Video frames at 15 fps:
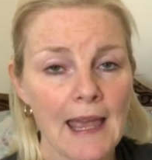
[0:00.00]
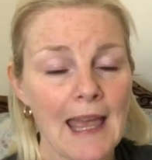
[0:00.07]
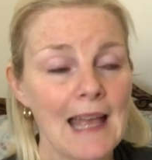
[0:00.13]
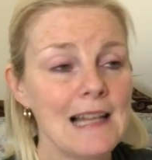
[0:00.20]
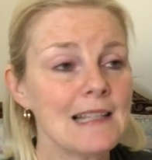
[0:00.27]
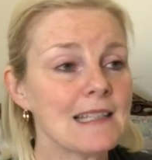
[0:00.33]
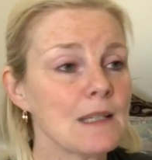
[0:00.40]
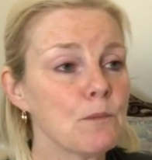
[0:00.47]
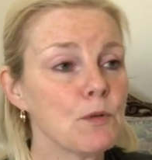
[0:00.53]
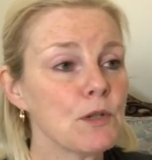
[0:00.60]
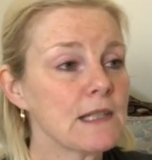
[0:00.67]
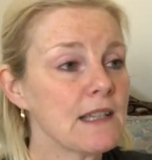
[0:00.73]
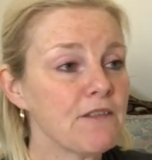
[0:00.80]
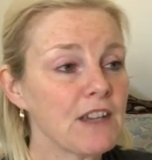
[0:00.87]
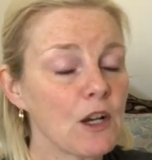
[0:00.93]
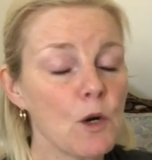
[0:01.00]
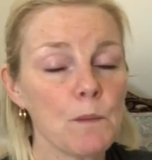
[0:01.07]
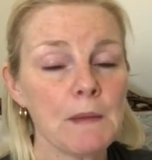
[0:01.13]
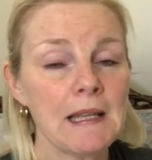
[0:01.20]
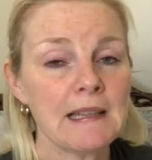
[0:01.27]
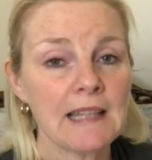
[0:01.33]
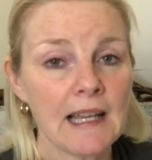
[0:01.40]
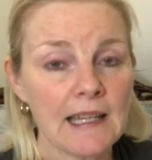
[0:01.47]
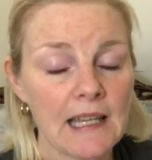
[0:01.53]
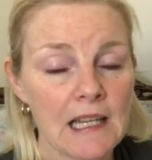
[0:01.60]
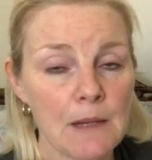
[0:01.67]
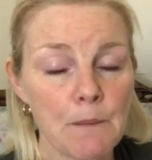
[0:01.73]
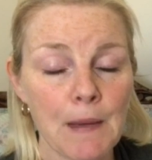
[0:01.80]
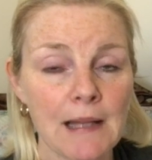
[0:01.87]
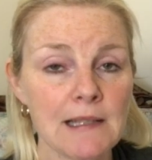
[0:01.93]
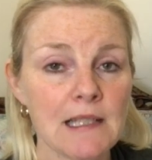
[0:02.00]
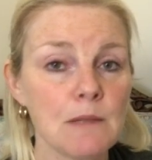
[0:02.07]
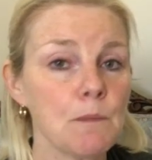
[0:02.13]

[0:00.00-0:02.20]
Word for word: Elle ne sait pas ça fait combien de temps qu'elle est partie